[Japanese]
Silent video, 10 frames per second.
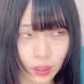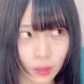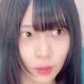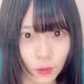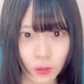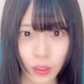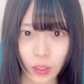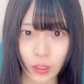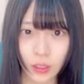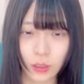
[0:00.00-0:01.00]
ちょっとない
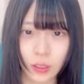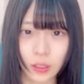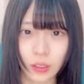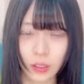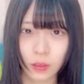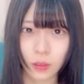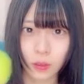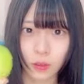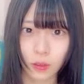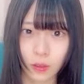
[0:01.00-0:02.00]
かこれが最後と
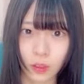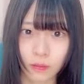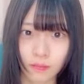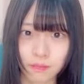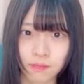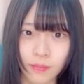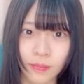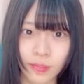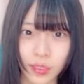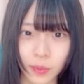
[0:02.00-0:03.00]
いうことで
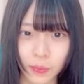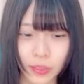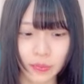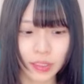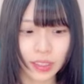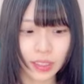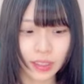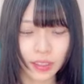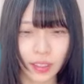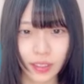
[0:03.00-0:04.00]
コップに
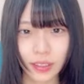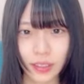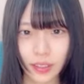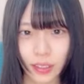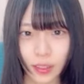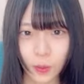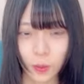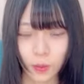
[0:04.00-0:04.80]
マスカット入れるそうだよ